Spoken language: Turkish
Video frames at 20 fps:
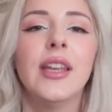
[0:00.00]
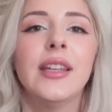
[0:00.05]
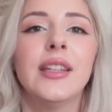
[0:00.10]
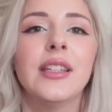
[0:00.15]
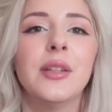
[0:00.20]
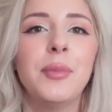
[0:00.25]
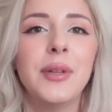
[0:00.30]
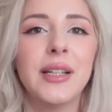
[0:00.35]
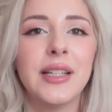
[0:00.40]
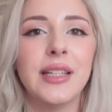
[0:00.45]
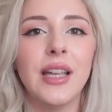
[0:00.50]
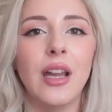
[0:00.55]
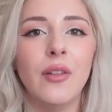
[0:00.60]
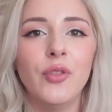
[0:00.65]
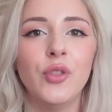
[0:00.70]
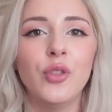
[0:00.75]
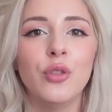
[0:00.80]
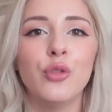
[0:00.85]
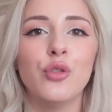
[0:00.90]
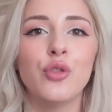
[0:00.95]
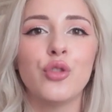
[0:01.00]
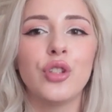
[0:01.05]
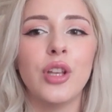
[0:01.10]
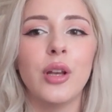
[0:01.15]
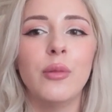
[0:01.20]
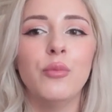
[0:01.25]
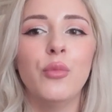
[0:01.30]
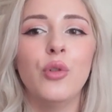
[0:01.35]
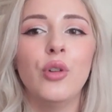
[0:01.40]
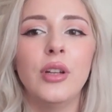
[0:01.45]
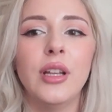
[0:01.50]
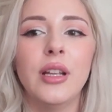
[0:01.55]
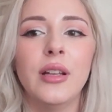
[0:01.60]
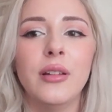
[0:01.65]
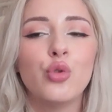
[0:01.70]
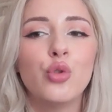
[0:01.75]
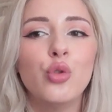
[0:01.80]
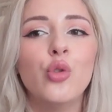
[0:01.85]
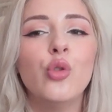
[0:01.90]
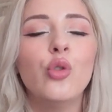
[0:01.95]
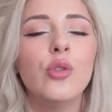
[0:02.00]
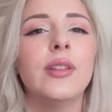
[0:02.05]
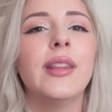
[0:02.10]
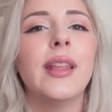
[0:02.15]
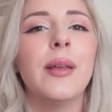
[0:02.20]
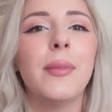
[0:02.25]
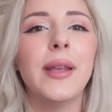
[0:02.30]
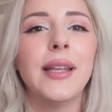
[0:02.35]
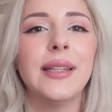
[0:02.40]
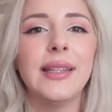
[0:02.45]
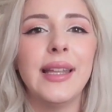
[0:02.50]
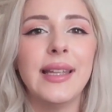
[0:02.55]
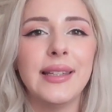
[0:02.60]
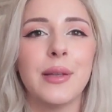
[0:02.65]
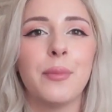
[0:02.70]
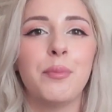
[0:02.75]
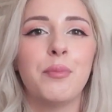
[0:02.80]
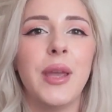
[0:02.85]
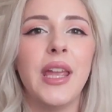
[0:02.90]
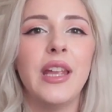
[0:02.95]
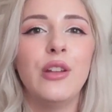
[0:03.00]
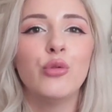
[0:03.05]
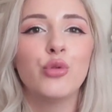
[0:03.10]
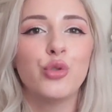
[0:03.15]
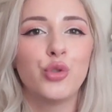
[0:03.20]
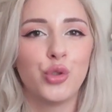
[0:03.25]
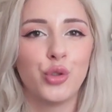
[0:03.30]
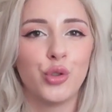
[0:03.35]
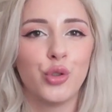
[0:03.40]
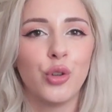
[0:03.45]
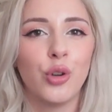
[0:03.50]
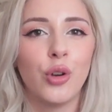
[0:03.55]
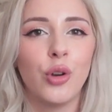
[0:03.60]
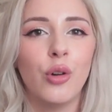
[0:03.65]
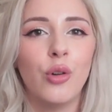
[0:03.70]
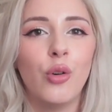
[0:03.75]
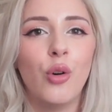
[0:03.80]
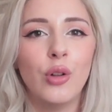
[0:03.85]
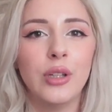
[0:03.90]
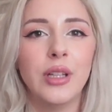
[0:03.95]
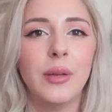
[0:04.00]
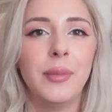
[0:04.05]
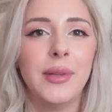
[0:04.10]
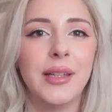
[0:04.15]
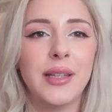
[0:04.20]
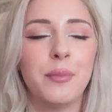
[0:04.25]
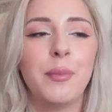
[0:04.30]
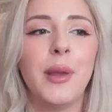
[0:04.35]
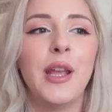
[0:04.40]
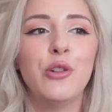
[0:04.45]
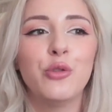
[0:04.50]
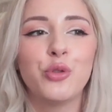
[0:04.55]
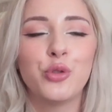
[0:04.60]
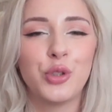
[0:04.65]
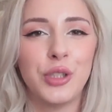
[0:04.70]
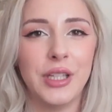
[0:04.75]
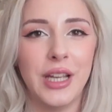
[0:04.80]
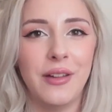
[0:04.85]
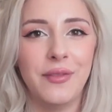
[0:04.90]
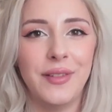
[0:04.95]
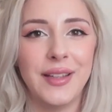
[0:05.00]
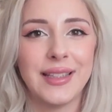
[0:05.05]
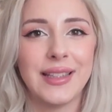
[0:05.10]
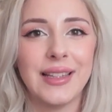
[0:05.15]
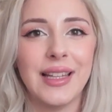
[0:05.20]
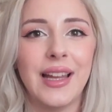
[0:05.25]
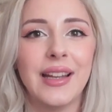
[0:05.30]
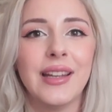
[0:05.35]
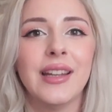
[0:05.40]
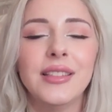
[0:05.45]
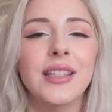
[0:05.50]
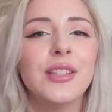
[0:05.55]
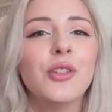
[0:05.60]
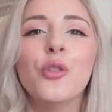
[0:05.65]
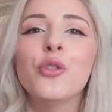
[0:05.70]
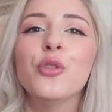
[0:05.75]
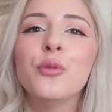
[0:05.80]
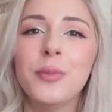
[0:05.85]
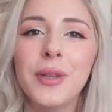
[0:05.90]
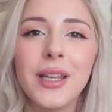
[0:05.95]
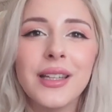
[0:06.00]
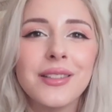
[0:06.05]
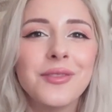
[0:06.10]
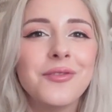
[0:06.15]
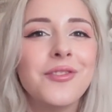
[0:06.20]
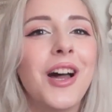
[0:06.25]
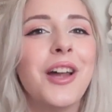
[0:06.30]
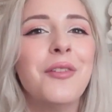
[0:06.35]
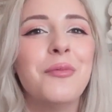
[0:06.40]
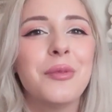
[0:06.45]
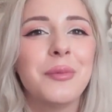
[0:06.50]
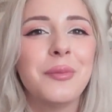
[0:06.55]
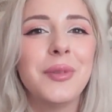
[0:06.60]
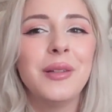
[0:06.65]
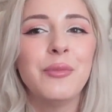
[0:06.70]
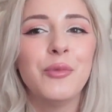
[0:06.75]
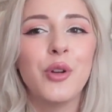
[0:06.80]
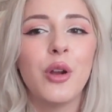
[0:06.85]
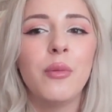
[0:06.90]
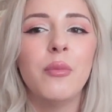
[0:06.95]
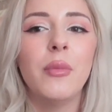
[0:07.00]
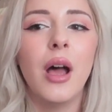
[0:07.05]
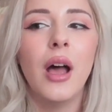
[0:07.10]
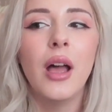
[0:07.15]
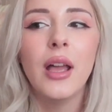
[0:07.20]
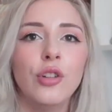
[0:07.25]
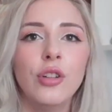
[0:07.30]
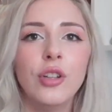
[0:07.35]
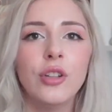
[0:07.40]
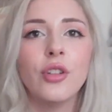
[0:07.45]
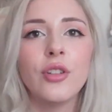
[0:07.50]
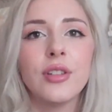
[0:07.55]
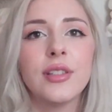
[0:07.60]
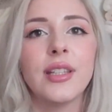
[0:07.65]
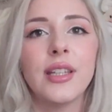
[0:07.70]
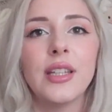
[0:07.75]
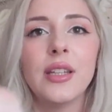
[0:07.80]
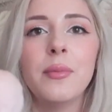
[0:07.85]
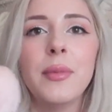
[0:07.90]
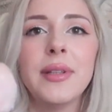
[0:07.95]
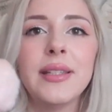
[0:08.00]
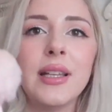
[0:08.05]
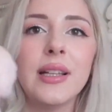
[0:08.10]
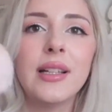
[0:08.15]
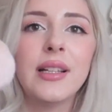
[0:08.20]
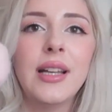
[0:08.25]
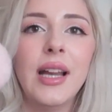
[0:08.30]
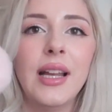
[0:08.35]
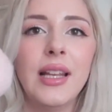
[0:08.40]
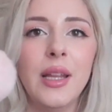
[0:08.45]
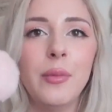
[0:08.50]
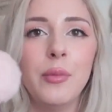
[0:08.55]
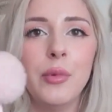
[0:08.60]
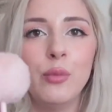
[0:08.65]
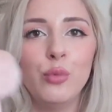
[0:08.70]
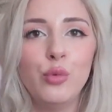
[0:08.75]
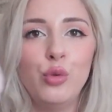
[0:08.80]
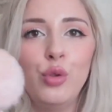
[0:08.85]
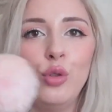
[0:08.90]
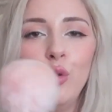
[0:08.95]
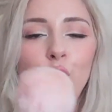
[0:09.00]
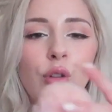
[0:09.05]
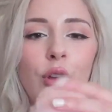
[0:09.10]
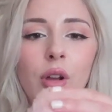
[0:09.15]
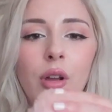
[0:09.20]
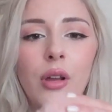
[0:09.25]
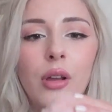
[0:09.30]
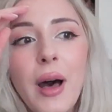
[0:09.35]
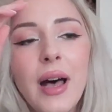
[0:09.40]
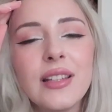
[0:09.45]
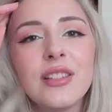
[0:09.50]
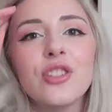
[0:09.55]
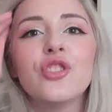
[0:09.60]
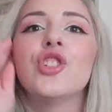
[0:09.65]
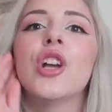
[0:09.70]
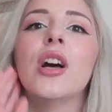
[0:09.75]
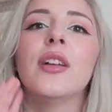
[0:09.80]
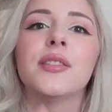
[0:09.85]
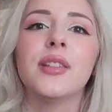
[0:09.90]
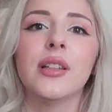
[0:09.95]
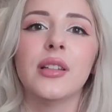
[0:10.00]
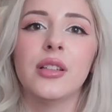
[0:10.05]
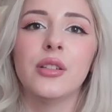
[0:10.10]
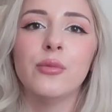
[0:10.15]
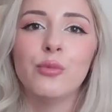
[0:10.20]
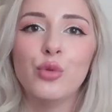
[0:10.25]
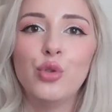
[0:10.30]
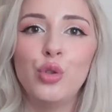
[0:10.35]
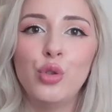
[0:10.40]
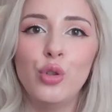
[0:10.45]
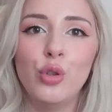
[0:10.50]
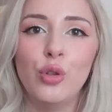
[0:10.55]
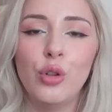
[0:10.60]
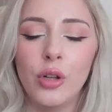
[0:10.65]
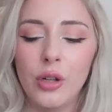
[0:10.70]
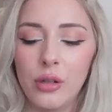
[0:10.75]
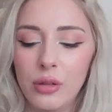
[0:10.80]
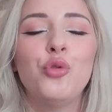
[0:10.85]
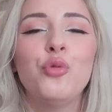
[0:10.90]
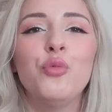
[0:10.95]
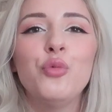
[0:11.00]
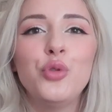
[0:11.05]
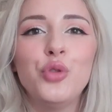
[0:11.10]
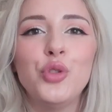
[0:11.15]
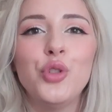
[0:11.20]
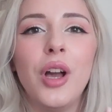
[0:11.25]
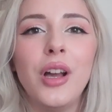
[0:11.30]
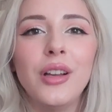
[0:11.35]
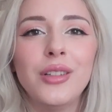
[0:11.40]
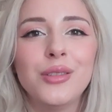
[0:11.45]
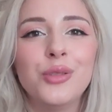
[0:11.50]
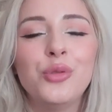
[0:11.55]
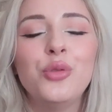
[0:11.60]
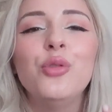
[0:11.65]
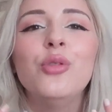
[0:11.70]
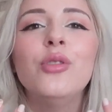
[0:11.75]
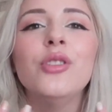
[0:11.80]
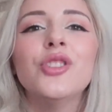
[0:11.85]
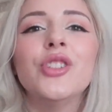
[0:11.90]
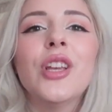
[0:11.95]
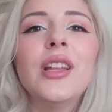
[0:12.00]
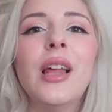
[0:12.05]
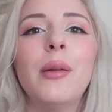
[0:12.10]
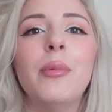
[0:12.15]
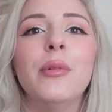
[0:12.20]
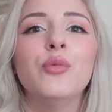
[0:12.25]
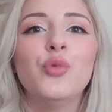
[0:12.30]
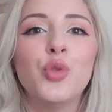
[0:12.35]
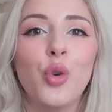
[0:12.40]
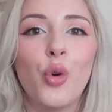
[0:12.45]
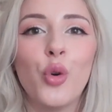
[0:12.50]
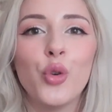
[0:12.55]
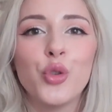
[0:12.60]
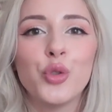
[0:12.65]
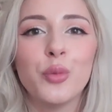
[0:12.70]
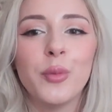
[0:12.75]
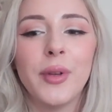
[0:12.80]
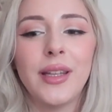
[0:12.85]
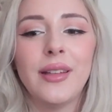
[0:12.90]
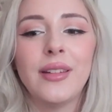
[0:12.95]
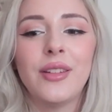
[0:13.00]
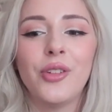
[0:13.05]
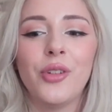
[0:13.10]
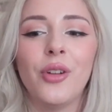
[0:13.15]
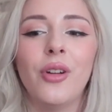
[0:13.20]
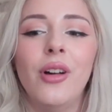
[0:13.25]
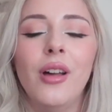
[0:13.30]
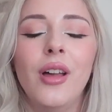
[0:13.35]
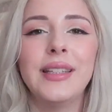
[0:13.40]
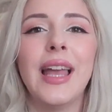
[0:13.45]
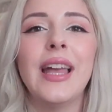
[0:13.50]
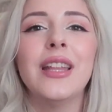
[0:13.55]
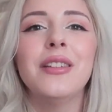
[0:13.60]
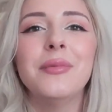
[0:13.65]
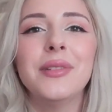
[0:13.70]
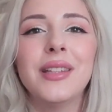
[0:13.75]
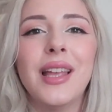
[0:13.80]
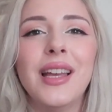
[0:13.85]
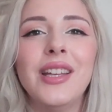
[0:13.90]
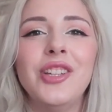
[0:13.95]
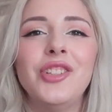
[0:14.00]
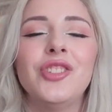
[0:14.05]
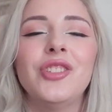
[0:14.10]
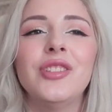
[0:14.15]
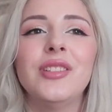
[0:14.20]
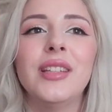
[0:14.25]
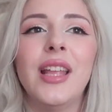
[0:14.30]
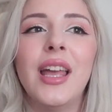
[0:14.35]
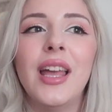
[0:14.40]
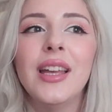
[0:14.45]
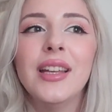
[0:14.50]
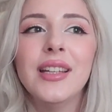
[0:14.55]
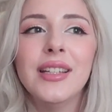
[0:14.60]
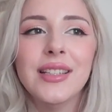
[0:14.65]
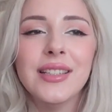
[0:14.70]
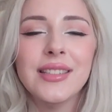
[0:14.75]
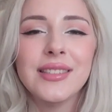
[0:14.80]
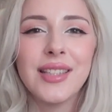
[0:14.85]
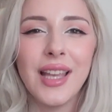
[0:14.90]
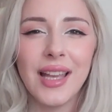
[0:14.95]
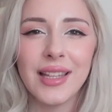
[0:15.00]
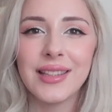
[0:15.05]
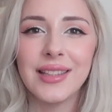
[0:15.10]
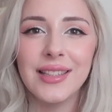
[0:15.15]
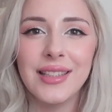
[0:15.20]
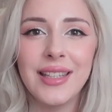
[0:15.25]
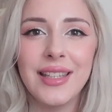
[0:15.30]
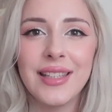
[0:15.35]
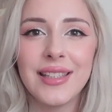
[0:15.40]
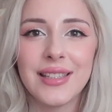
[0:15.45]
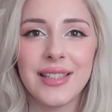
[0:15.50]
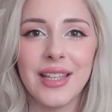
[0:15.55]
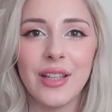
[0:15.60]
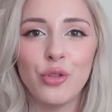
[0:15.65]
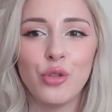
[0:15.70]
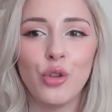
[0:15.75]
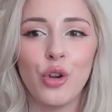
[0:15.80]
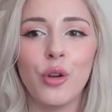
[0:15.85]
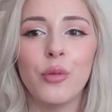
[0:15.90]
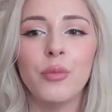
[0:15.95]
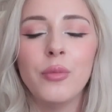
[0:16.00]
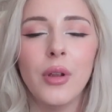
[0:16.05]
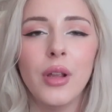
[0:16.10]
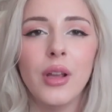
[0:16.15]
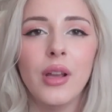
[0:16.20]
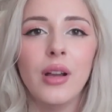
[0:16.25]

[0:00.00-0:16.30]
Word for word: Ya da bir kıyafet alıyorsam böyle tüylü demek değil de peluş olabilir. Peluş kıyafetler. Ya da onun bir adı var mı bilmiyorum ama öyle göstereyim. Mesela kalemim tüylü. Bazı çantalarım tüylü. Yumuşak, tüylü şeyler benim çok hoşuma gidiyor. Kendimi daha içinde tatlı hissediyorum.